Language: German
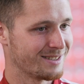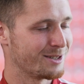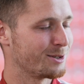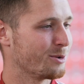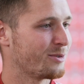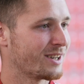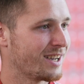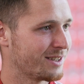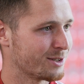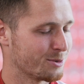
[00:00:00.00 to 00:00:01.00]
das nicht so
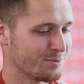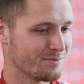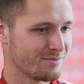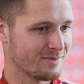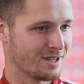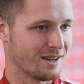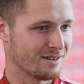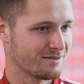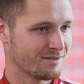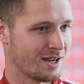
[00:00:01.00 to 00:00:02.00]
verkehrt ist, um
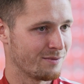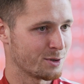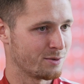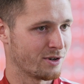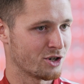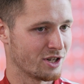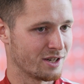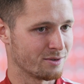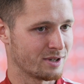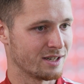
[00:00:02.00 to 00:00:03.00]
ja, einfach zu
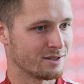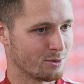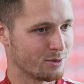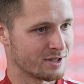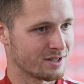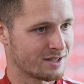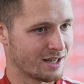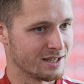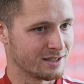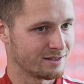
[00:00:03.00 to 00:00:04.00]
verstehen, okay, so ist es
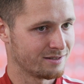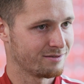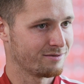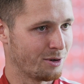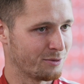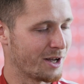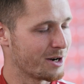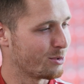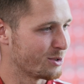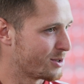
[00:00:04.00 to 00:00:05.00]
halt auf einer
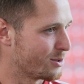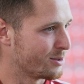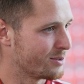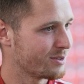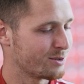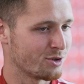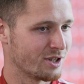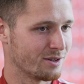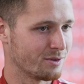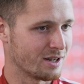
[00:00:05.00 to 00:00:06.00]
anderen Position zu
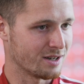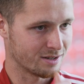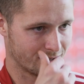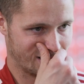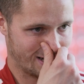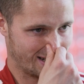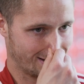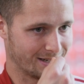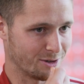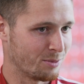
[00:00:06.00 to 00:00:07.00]
stehen oder
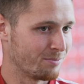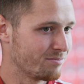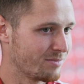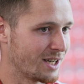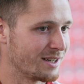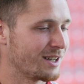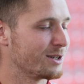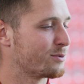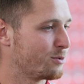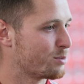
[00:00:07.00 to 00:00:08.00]
halt um
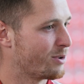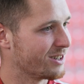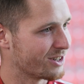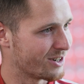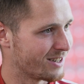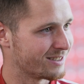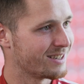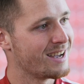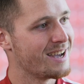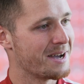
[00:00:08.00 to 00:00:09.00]
generell das Fußballerische halt
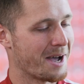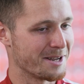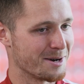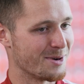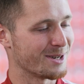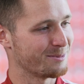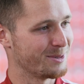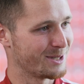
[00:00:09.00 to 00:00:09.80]
einigermaßen